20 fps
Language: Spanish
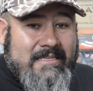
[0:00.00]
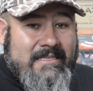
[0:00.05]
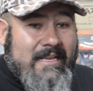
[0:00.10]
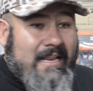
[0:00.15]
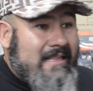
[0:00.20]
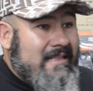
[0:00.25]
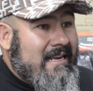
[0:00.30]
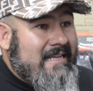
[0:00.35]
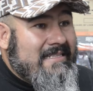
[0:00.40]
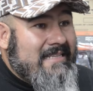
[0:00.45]
que si
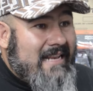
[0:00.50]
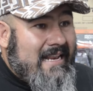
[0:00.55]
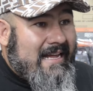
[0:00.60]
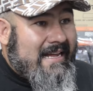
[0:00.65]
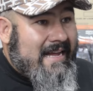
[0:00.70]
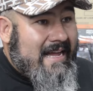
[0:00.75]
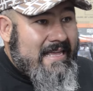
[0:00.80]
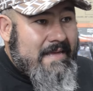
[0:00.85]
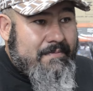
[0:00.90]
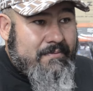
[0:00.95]
la traes en
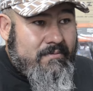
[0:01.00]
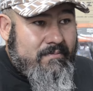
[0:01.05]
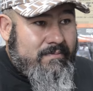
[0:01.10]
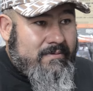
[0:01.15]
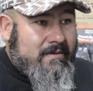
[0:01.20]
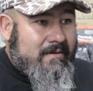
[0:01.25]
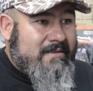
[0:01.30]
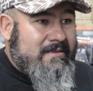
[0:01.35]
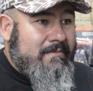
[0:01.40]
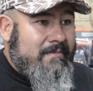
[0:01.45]
la calle,
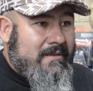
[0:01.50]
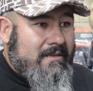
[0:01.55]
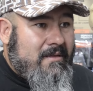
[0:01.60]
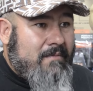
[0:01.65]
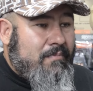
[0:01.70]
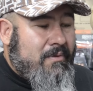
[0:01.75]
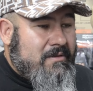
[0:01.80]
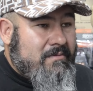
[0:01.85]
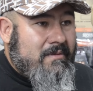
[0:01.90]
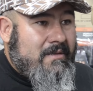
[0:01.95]
pues
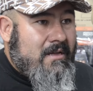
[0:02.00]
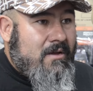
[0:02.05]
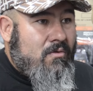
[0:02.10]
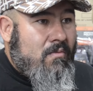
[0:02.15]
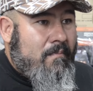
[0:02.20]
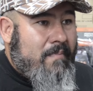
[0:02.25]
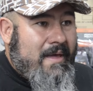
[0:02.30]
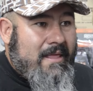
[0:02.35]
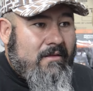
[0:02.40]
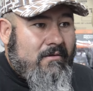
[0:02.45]
te, puedes meter
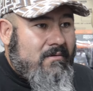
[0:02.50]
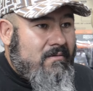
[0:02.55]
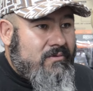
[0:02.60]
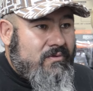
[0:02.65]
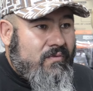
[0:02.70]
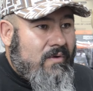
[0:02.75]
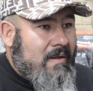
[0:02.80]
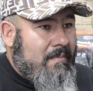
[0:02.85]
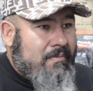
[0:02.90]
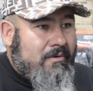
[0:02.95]
un pedo como
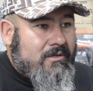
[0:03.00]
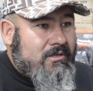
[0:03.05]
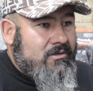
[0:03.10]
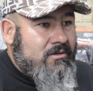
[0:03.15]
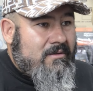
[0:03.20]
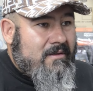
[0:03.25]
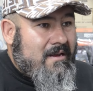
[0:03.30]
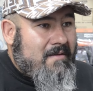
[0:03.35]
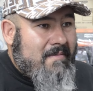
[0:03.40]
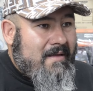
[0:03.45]
si fuera
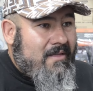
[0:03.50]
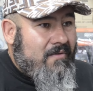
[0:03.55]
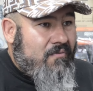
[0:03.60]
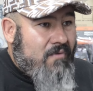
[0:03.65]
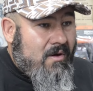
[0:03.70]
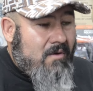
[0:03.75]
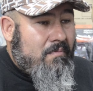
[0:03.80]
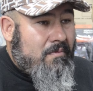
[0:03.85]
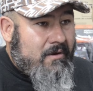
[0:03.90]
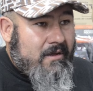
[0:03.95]
portación de arma de
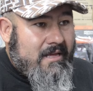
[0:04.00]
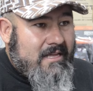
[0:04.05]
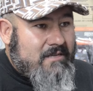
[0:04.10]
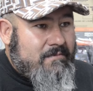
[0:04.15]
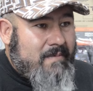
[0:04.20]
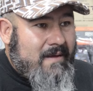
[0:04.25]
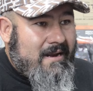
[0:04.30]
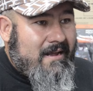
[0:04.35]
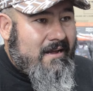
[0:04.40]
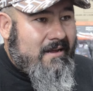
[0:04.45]
fuego porque ya
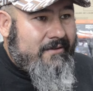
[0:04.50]
dispara